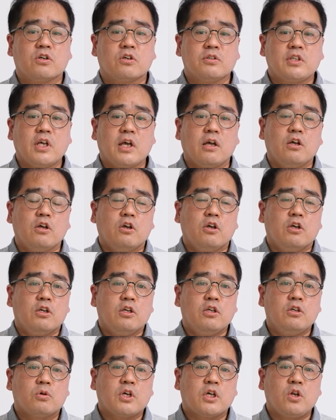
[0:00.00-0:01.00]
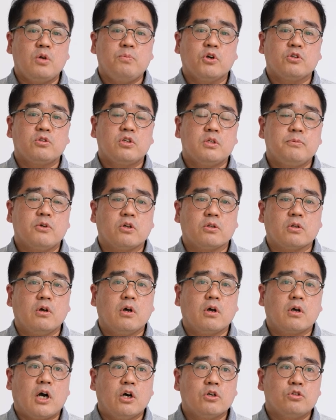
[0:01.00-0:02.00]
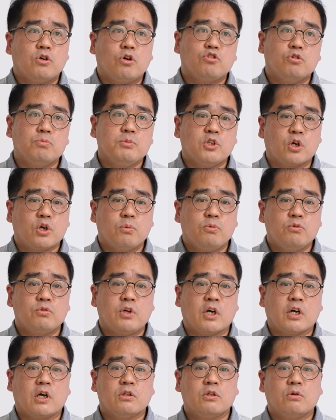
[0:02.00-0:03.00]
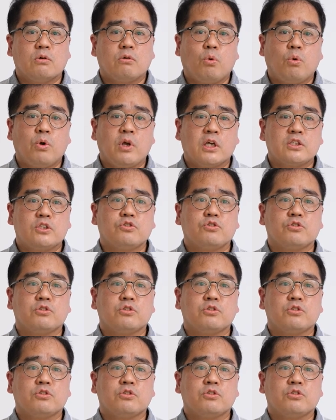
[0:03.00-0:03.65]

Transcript: 그런데 이렇게 설명드리면 강서 구민 여러분도 약간 오해하실 수